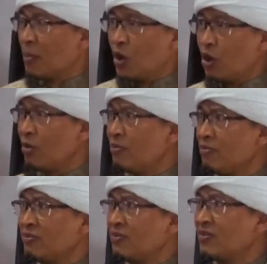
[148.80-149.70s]
belum
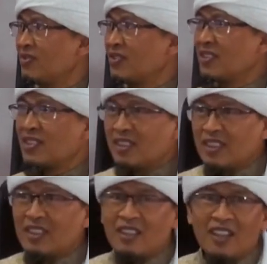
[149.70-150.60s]

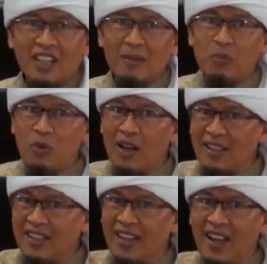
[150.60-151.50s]

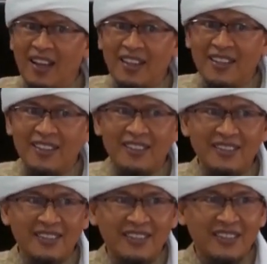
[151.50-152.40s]
ribuan yang hadir
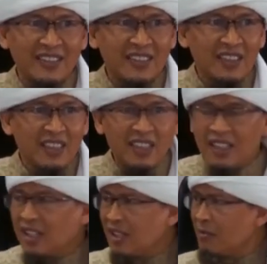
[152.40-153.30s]

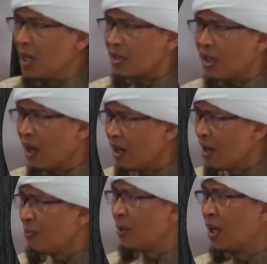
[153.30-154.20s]
ini
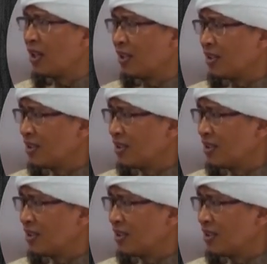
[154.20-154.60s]
masalah pak